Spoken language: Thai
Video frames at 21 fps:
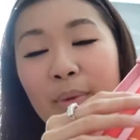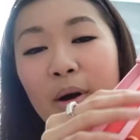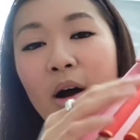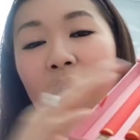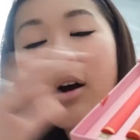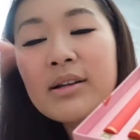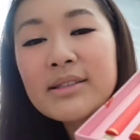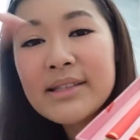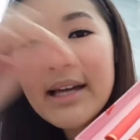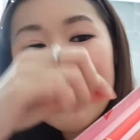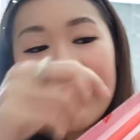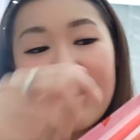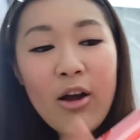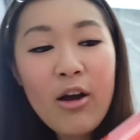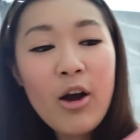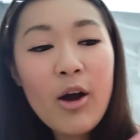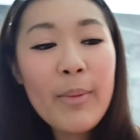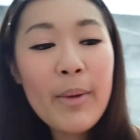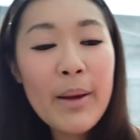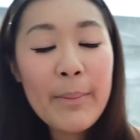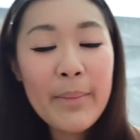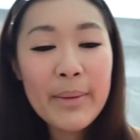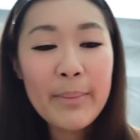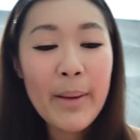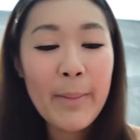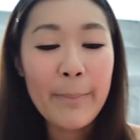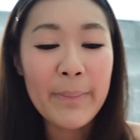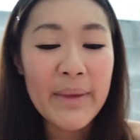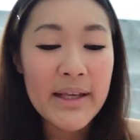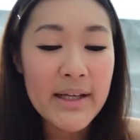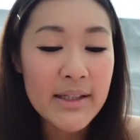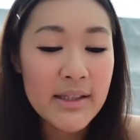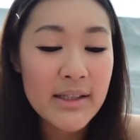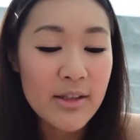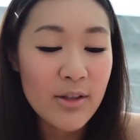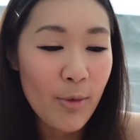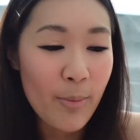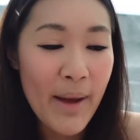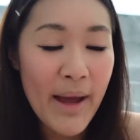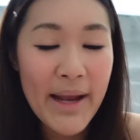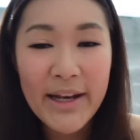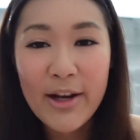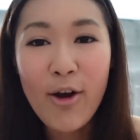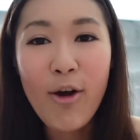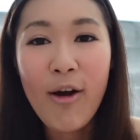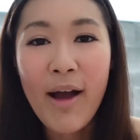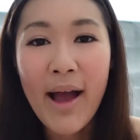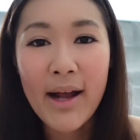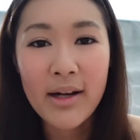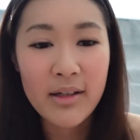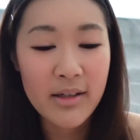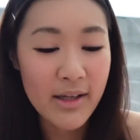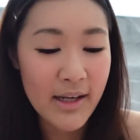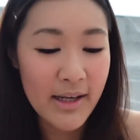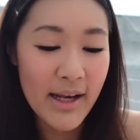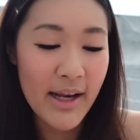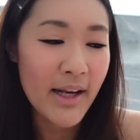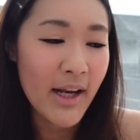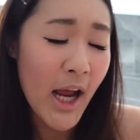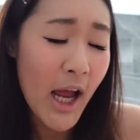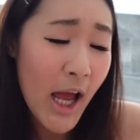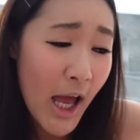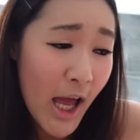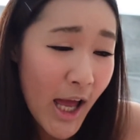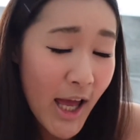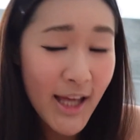คอใส่ร่องเข้าไปมันแบบมีกระเดิดออกมานี่คอหักหนึ่งคะแนนนะคะ